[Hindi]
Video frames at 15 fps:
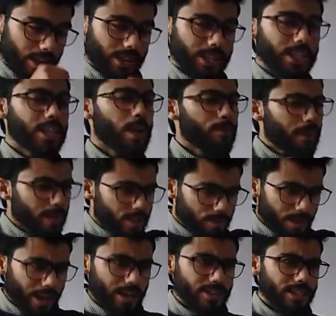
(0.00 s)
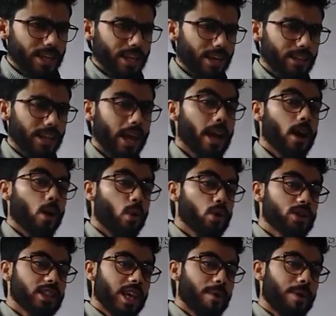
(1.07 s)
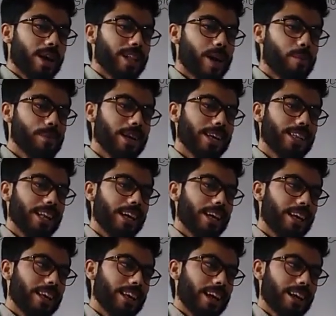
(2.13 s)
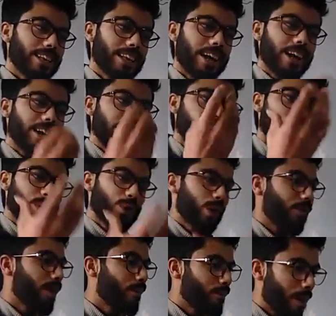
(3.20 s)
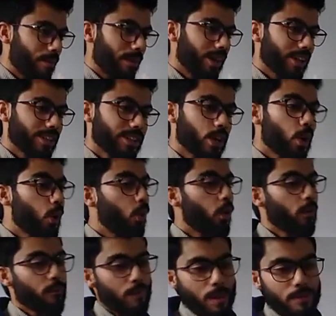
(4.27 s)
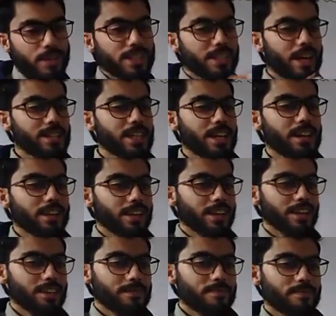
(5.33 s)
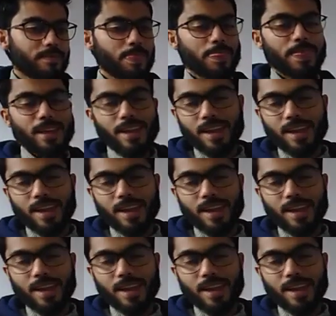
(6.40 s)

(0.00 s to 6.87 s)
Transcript: करते हैं रेप्टाइल्स भी लंग से ही करते हैं उसके बाद हमने देख लिया था रिलेटेड अवर मैमल्स और मैमल्स कहाँ से करते हैं